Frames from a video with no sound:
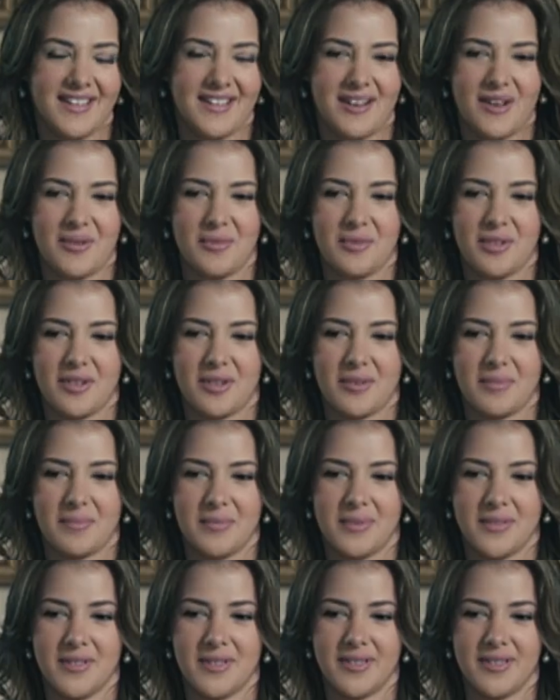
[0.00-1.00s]
الله يرحمه يا
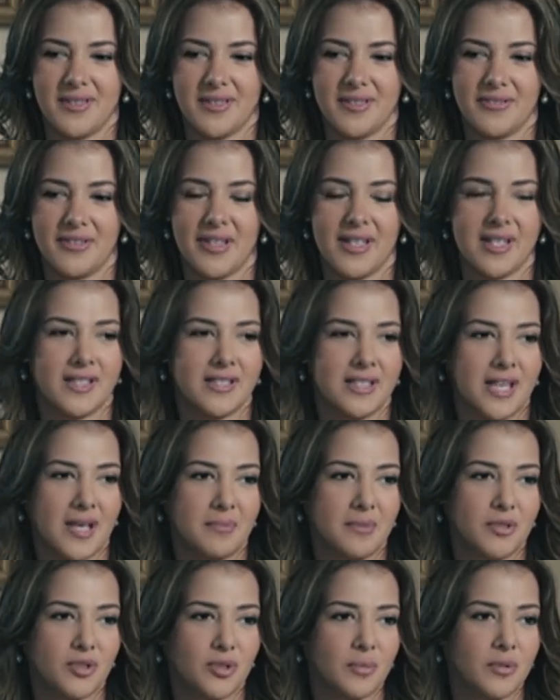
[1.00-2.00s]
رب
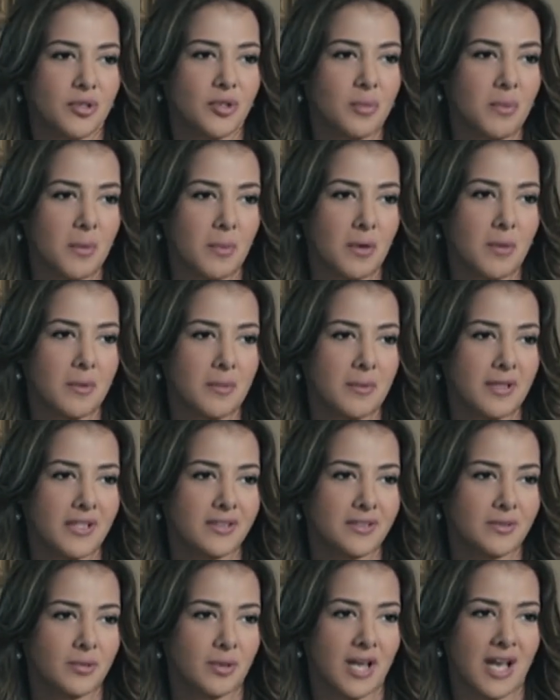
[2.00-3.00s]
فعلا يا عمته من يوم ما بابا
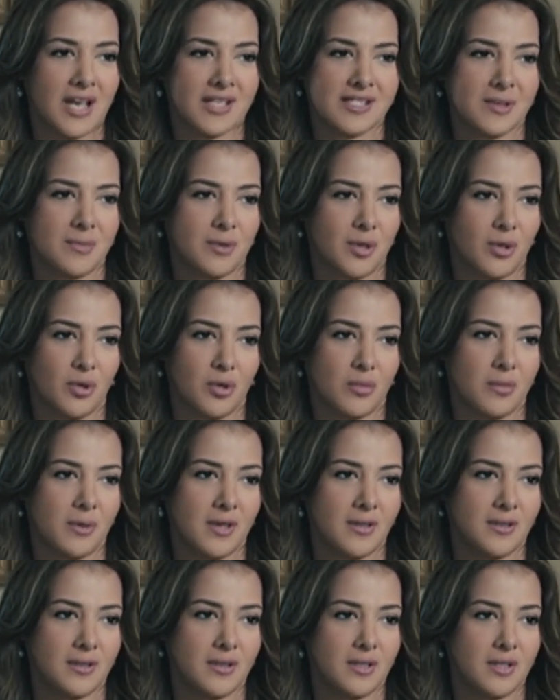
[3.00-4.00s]
مات وانا حاسة
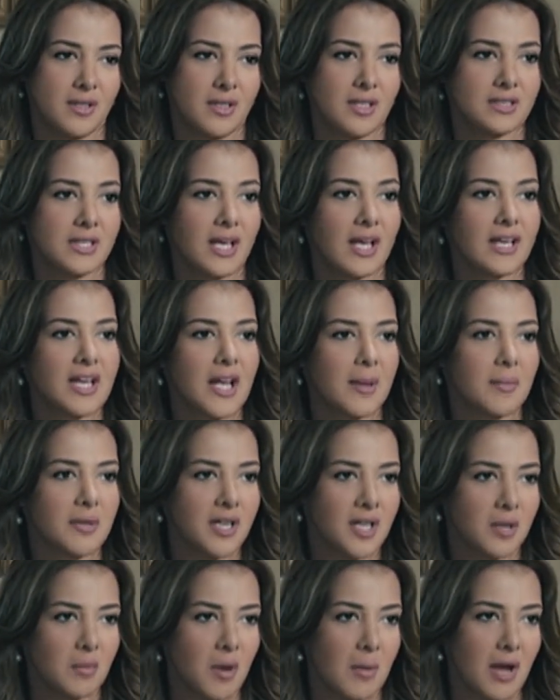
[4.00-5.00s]
بالغربة ده غير
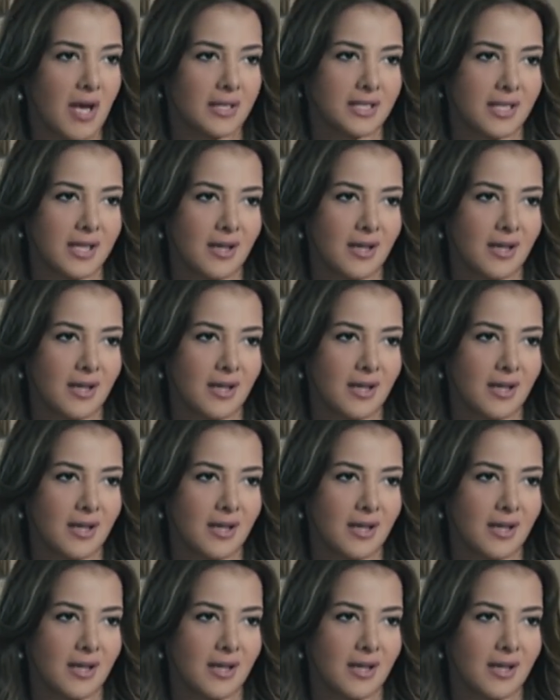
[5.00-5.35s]
كمان ان ماما